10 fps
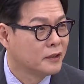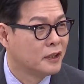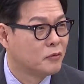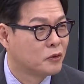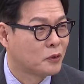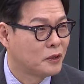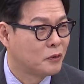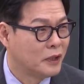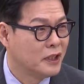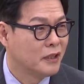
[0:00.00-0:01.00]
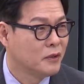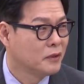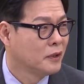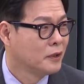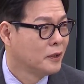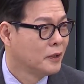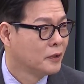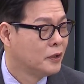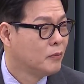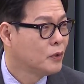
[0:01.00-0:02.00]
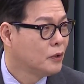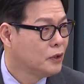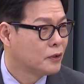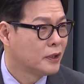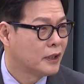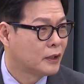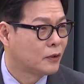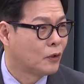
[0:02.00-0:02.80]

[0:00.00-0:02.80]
제2부속실도 왜냐하면 김건희 여사가